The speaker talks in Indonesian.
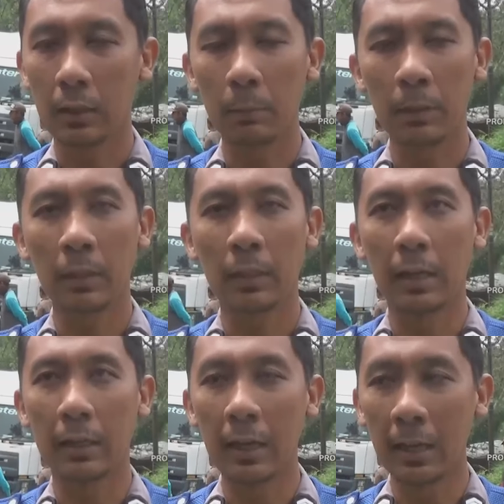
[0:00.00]
tapi
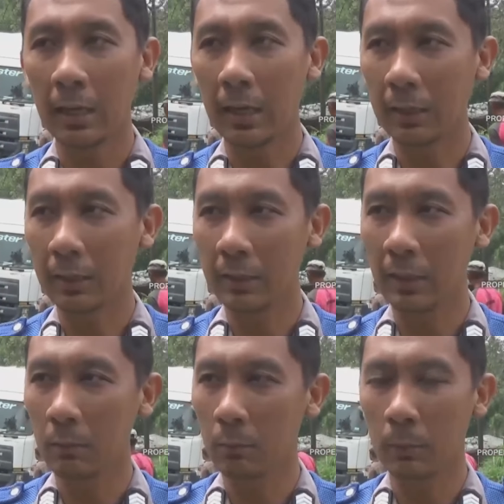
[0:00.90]
gagal
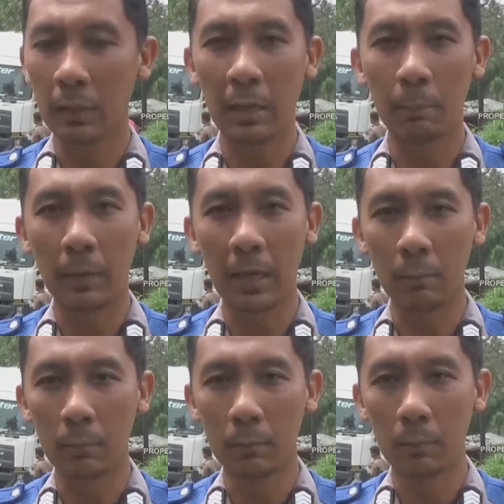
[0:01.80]
akhirnya
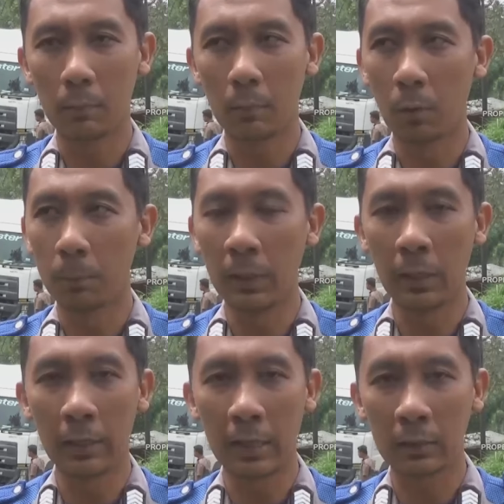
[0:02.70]
menabrak
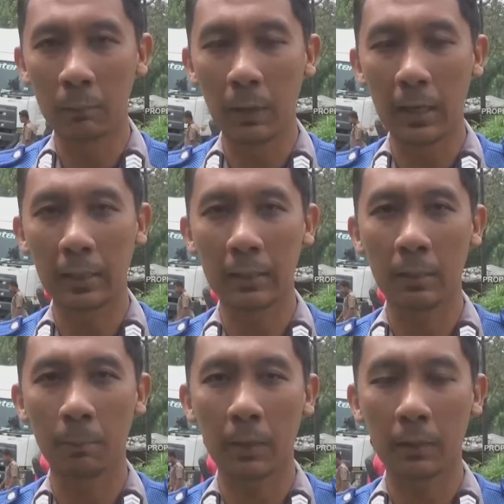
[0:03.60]
mobil yang di
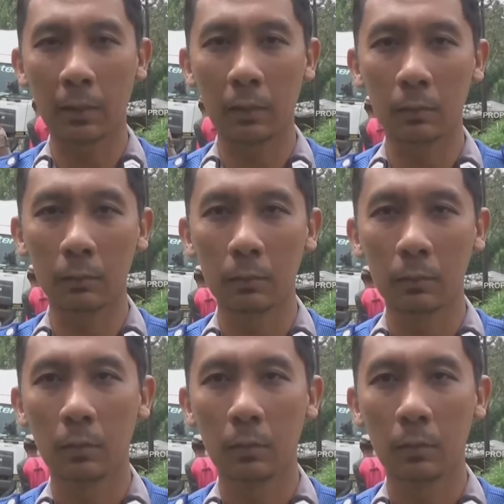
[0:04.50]
belakangnya parkir itu.